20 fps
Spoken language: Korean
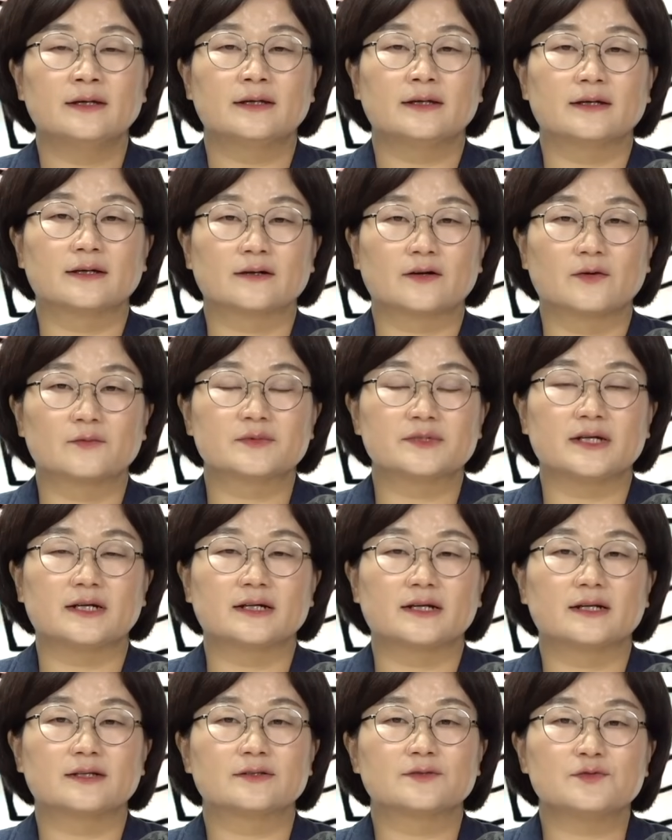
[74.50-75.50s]
에,
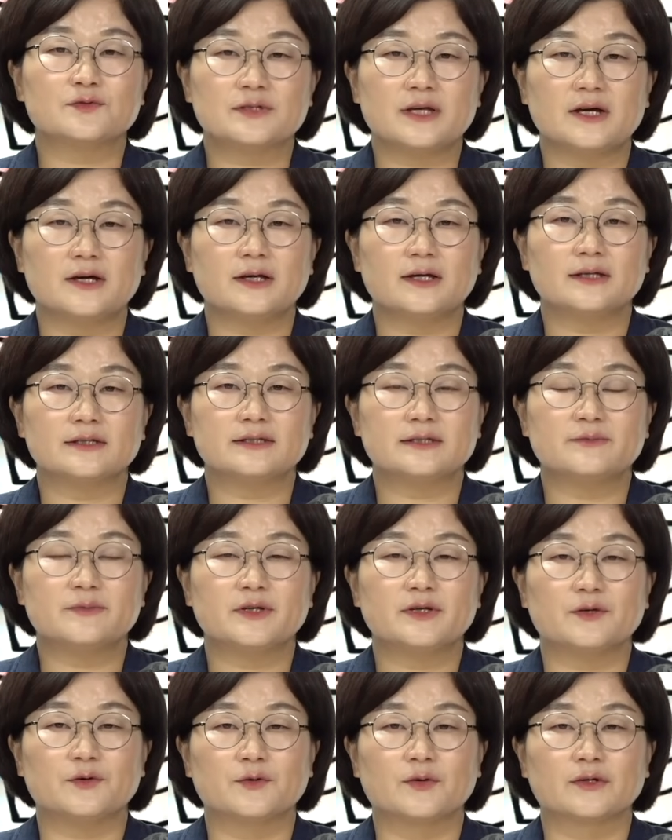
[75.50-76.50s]
검찰의
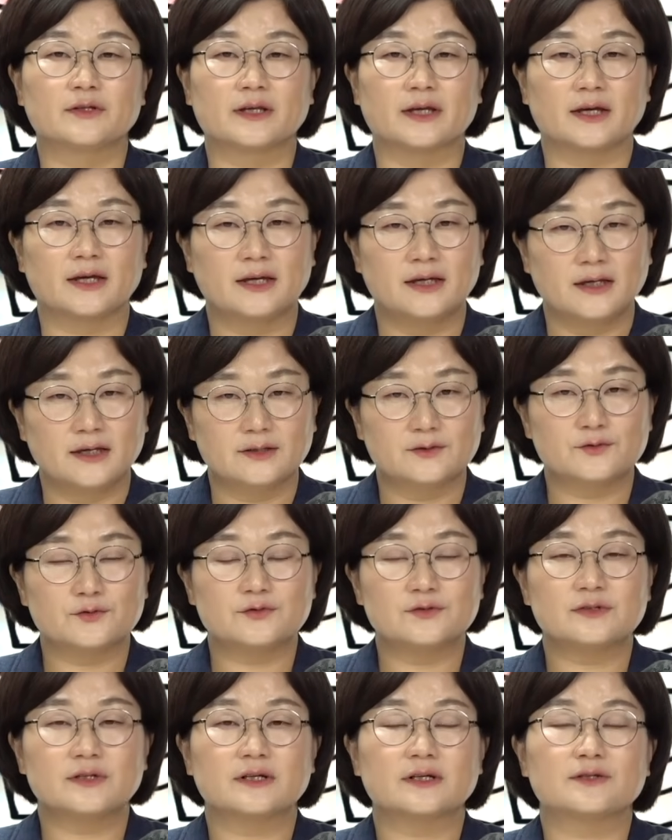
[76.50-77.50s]
수사심의위원회
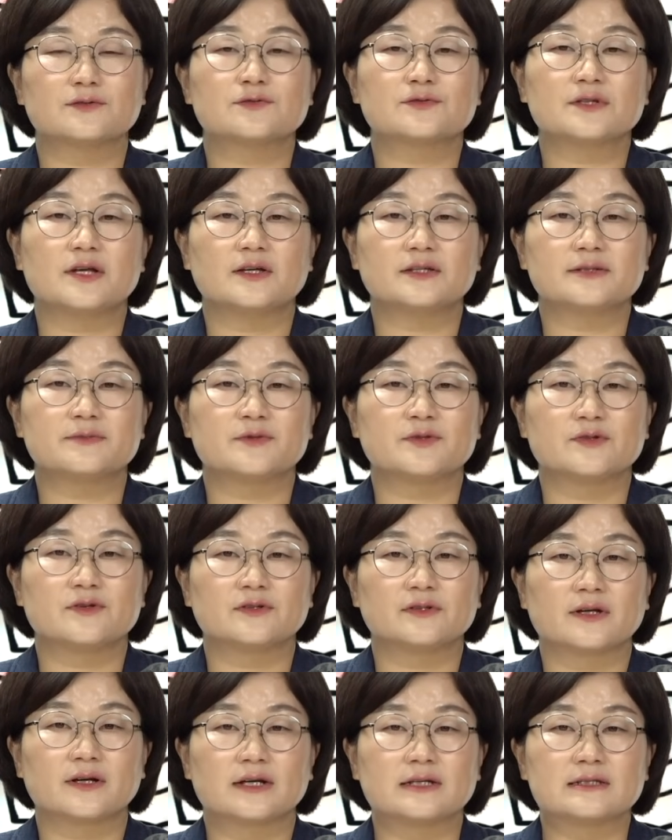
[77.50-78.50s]
투트랙의
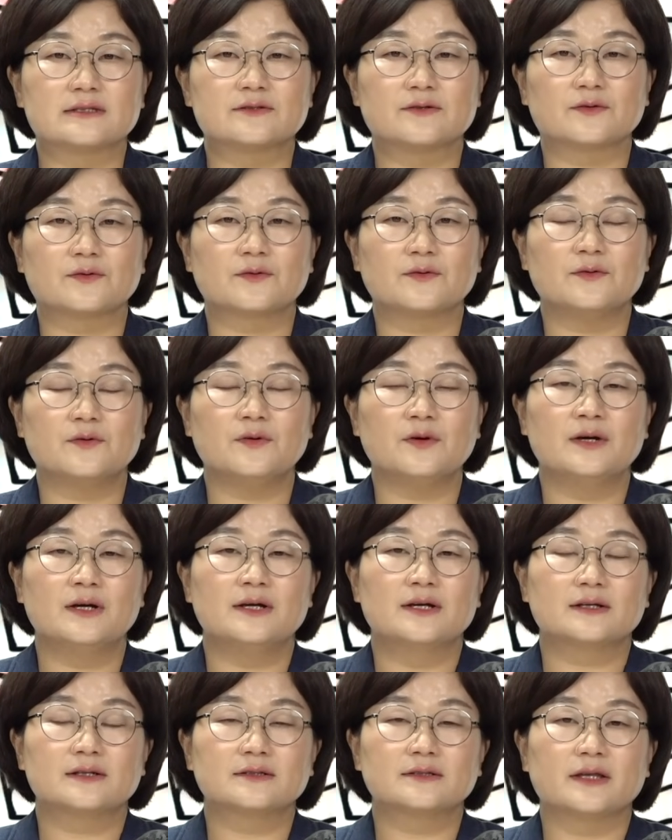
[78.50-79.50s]
수사심의위원회가 있었고
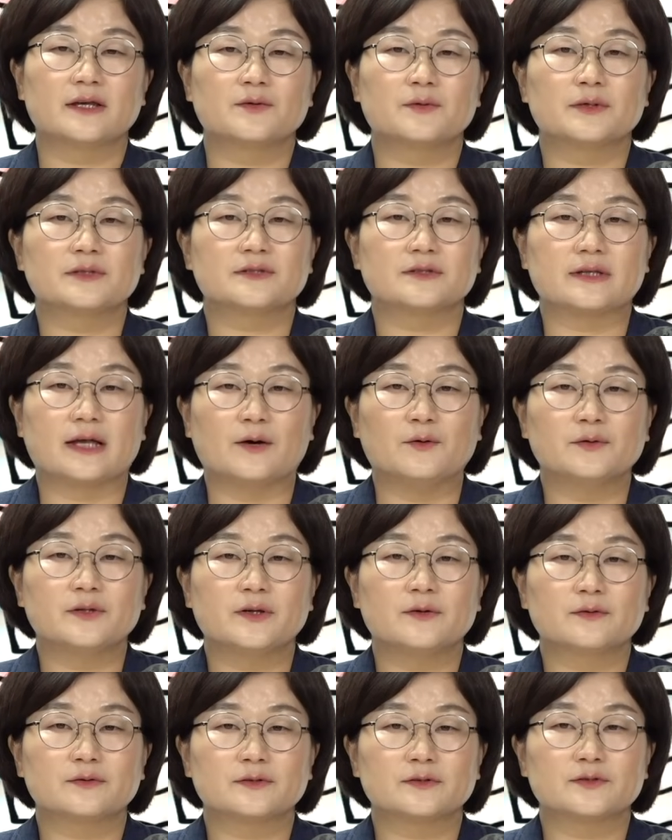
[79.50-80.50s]
그 내용에서 나온
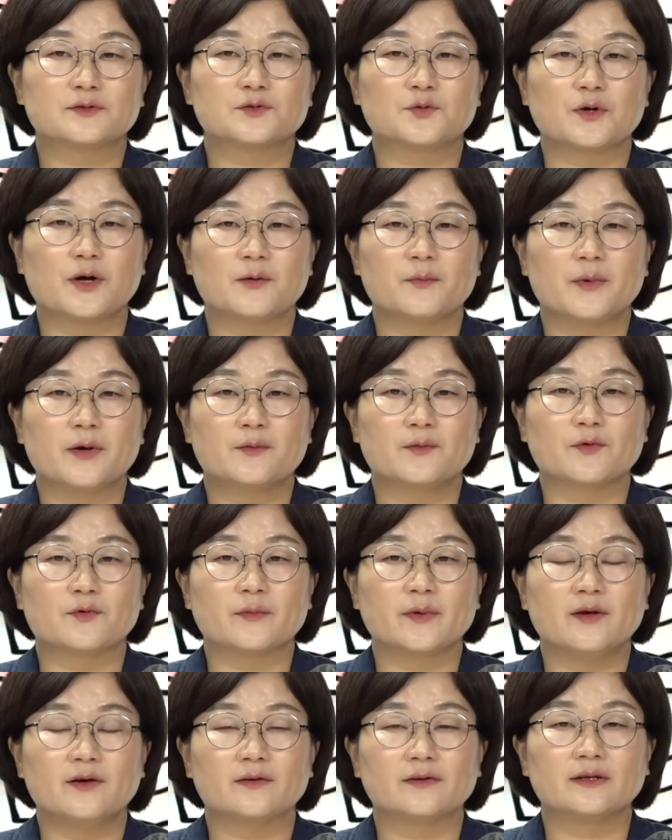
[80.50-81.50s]
내용들을 종합해
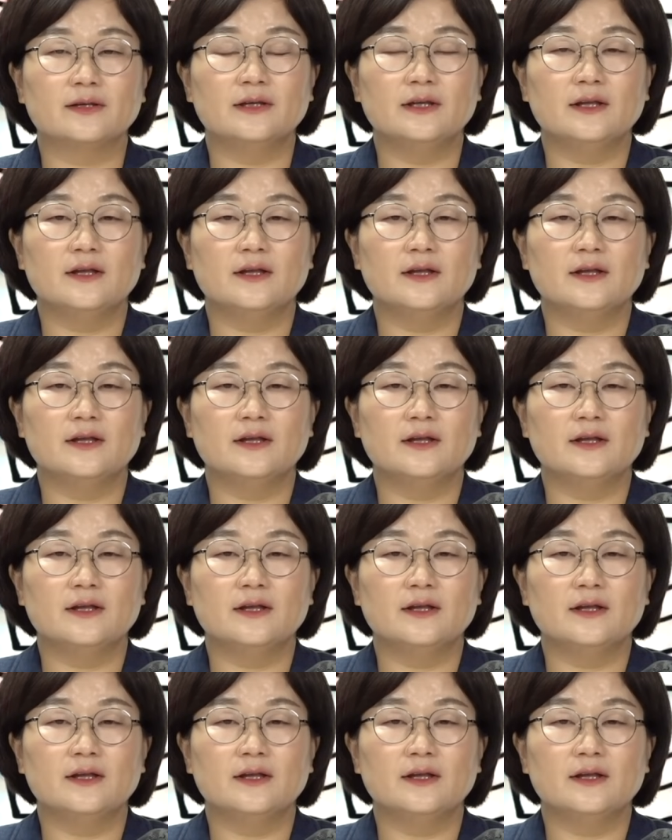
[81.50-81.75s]
보면